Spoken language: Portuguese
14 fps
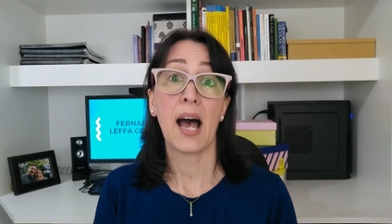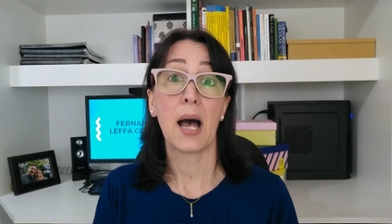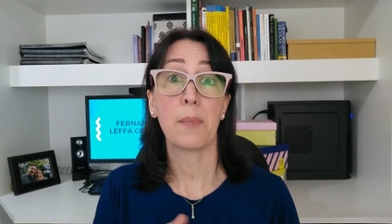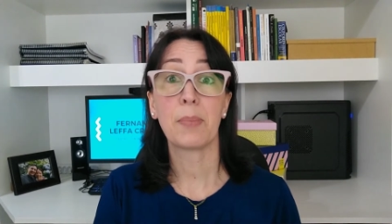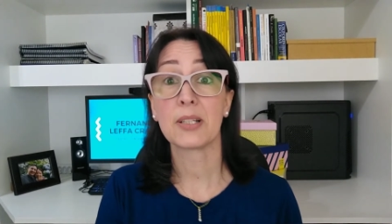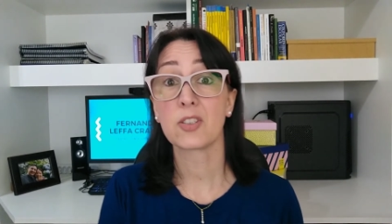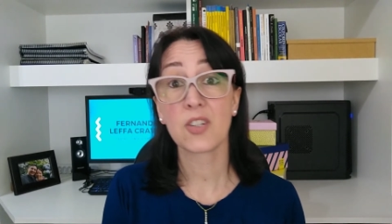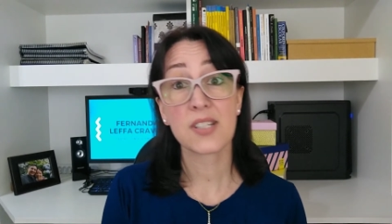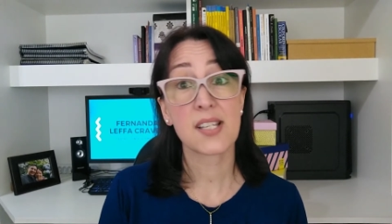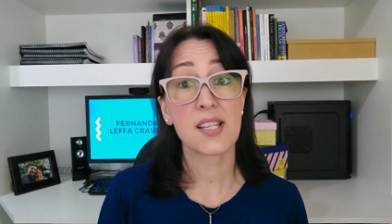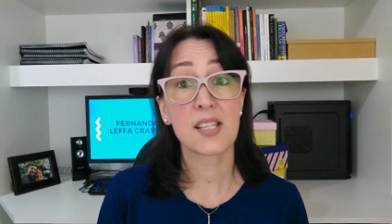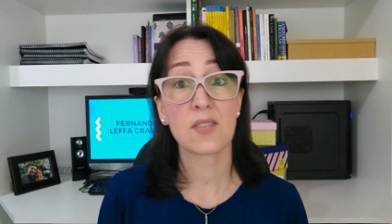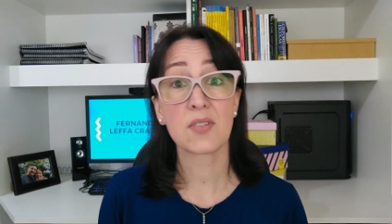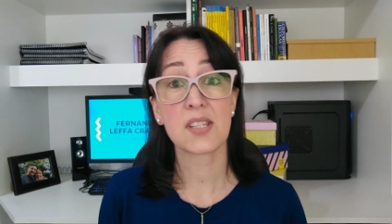a
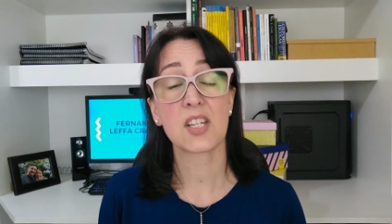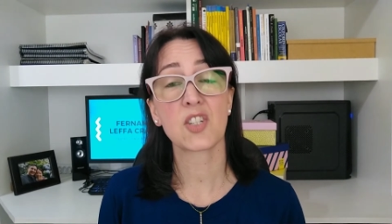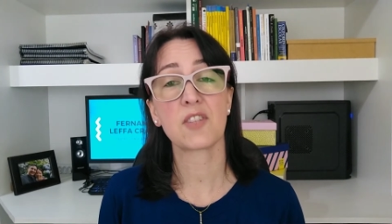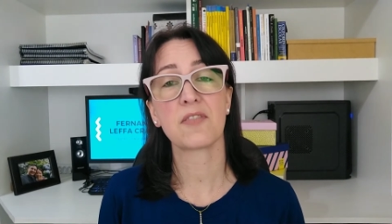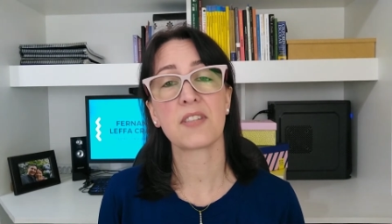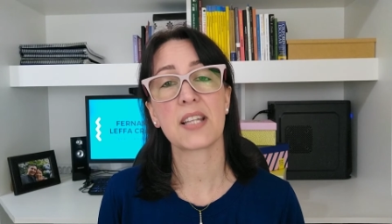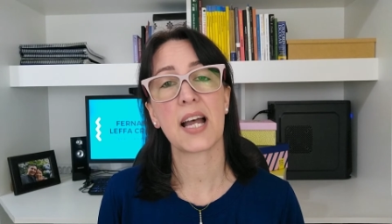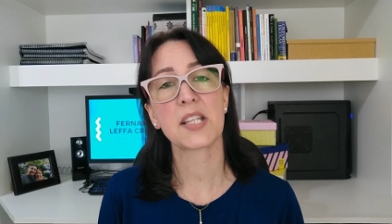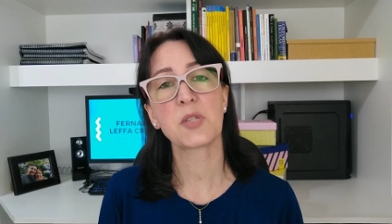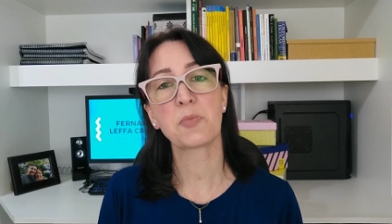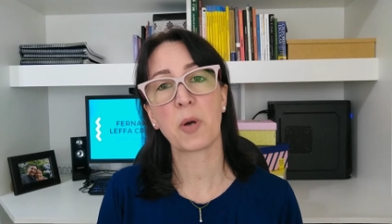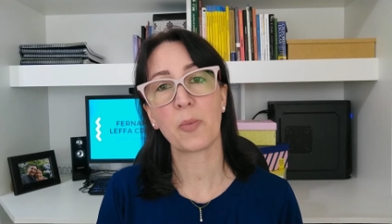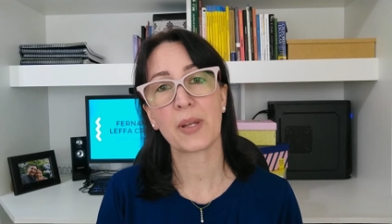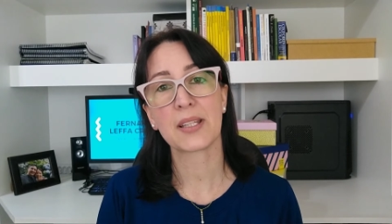padronização das atividades
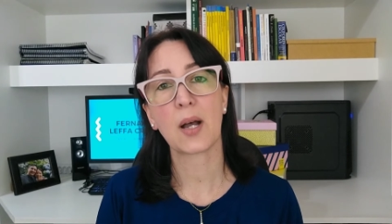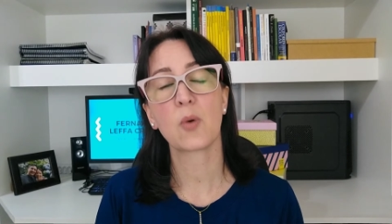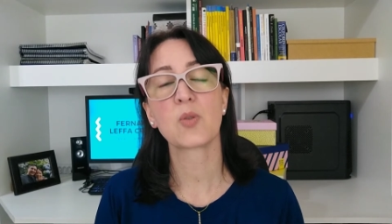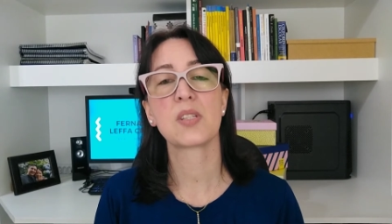para aumentar o